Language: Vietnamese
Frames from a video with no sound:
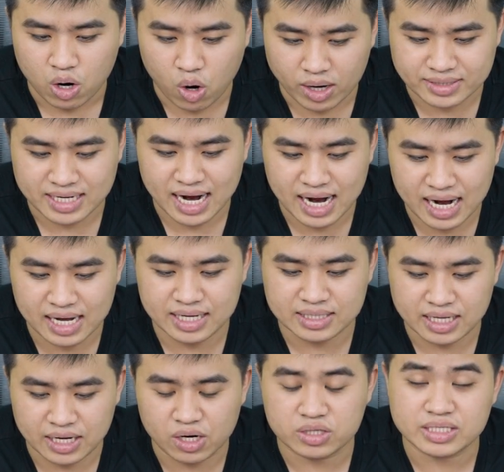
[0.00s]
Ngoài ra ấy,
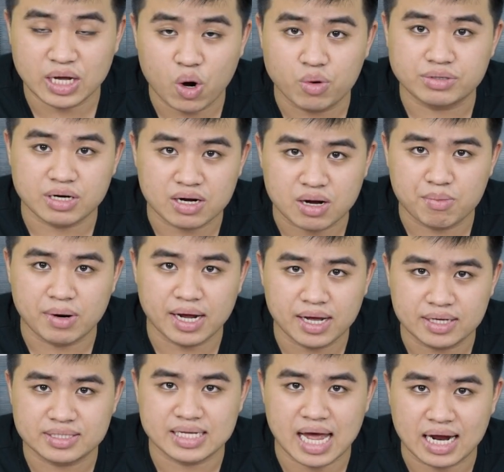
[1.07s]
thì nó sẽ hỗ trợ công
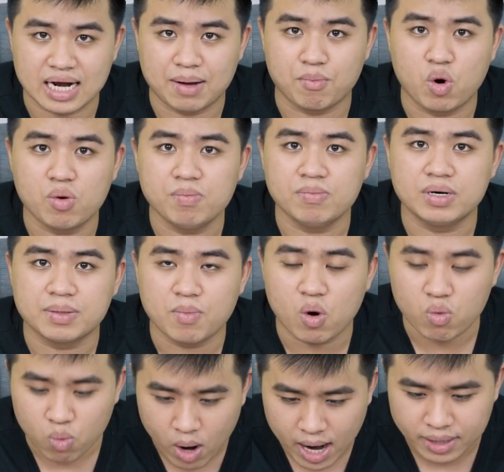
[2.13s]
nghệ sạc là
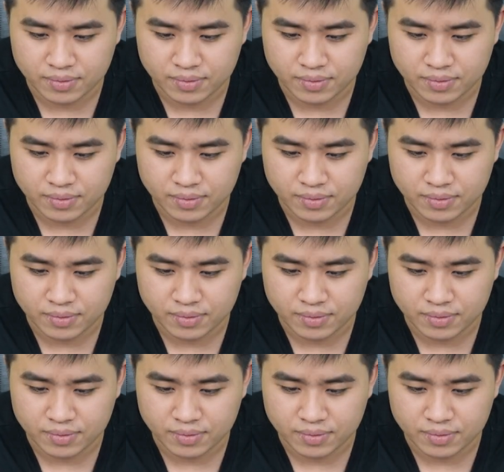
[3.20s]
44W.